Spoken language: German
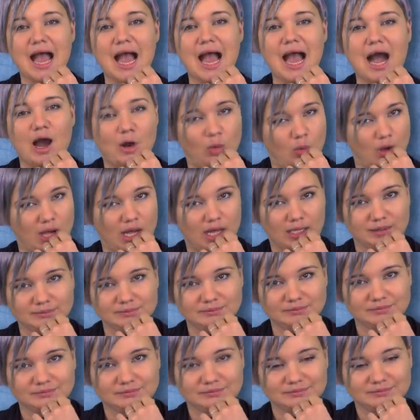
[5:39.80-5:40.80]
Aua.
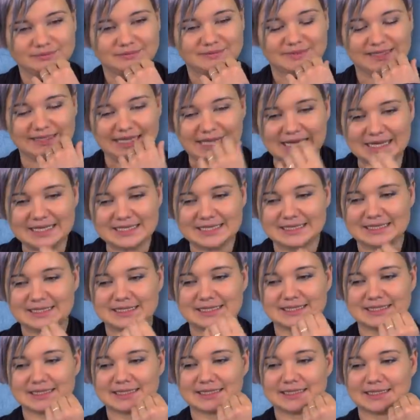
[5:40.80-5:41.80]

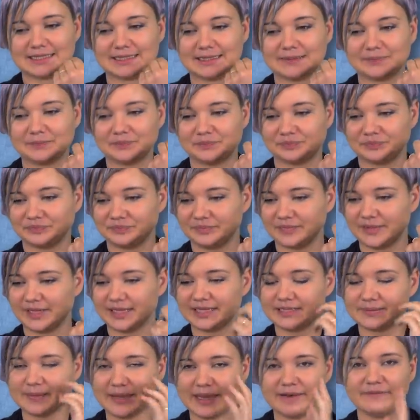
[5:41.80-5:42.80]
Das,
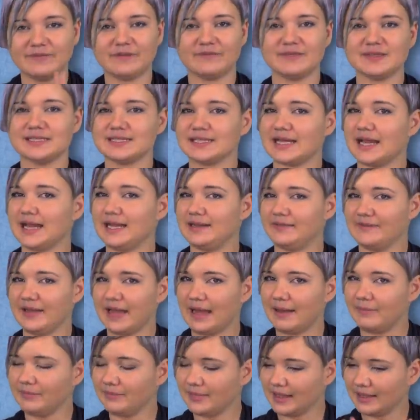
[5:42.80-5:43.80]
ich meine, wir wissen alle, wir
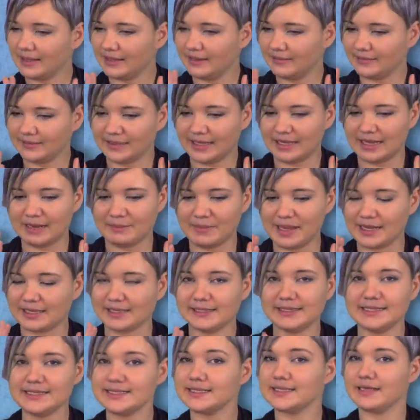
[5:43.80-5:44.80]
haben Angela
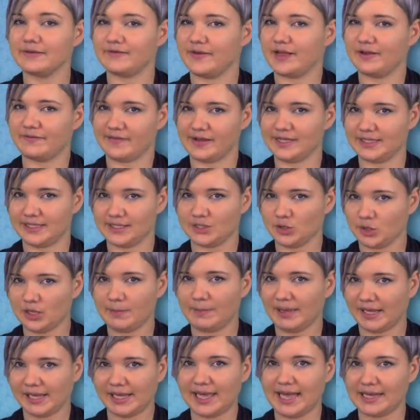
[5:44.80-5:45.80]
Merkel nicht gewählt, weil sie so eine
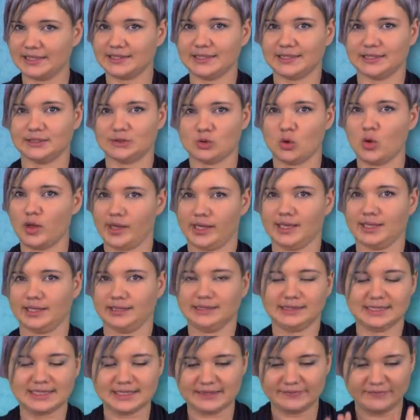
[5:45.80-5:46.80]
brillante
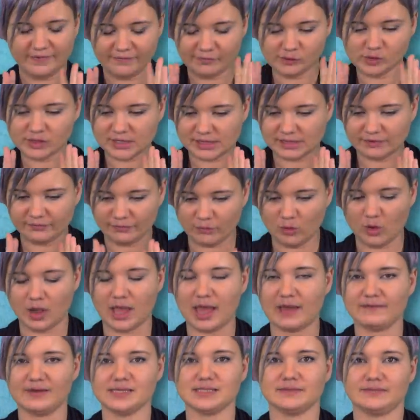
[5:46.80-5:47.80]
Rhetorikerin ist. Wir wussten
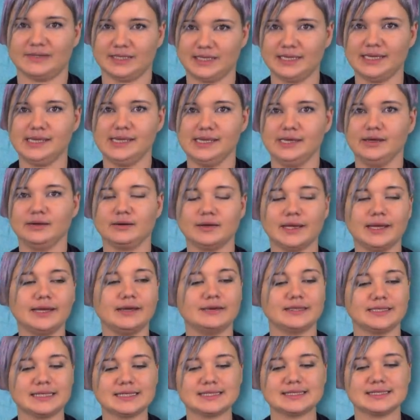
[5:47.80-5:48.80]
vorher, was wir kriegen, okay?
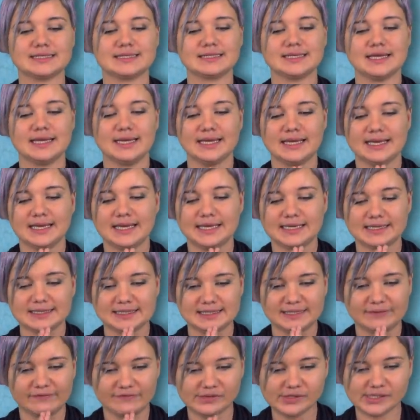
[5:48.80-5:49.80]
Und das ist, dass
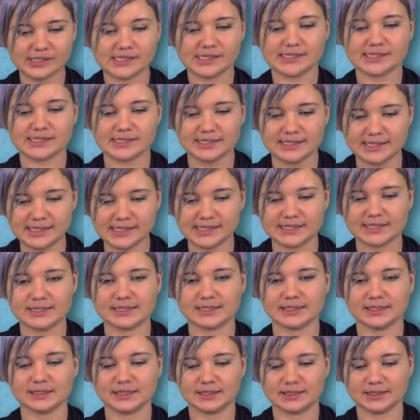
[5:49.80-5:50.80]
sie wirklich
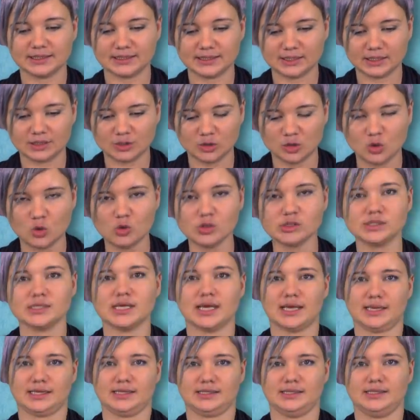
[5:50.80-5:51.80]
nicht gut
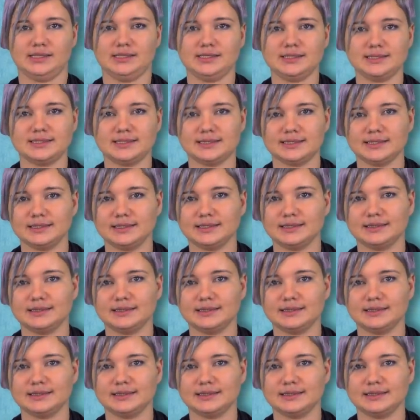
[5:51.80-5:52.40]
darin ist,